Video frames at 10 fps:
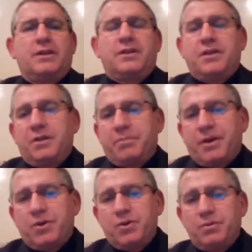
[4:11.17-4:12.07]
del
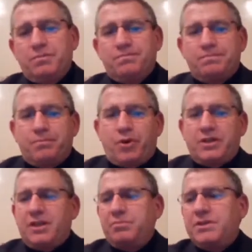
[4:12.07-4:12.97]
Perú mm, por
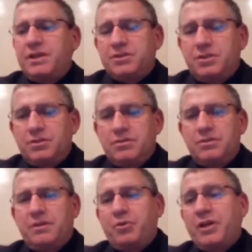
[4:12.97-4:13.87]
esta invitación
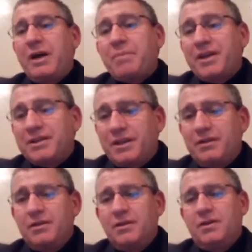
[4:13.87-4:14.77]
de poder aprender